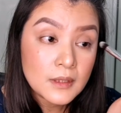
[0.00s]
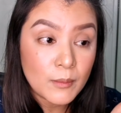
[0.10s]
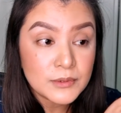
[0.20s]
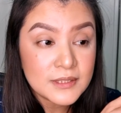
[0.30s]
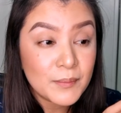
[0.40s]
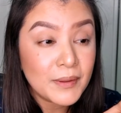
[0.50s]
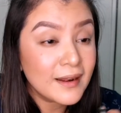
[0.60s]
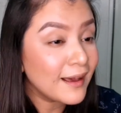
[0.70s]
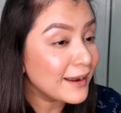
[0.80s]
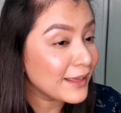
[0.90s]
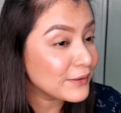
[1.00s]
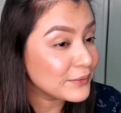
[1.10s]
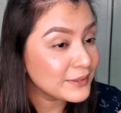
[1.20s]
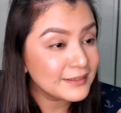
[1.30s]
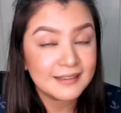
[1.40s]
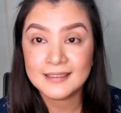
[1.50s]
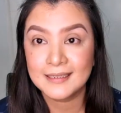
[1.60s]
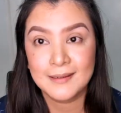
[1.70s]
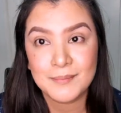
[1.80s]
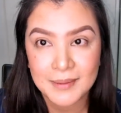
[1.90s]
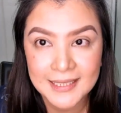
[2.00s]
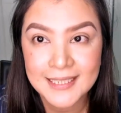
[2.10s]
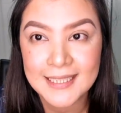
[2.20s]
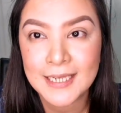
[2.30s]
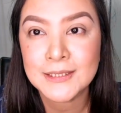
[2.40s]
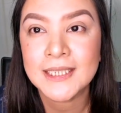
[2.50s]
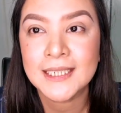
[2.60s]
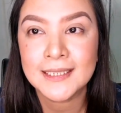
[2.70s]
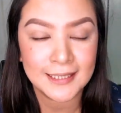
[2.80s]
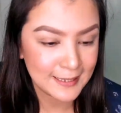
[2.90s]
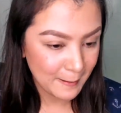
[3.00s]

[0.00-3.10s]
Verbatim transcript: Tapos hindi pala naka-record. Patay tayo dyan.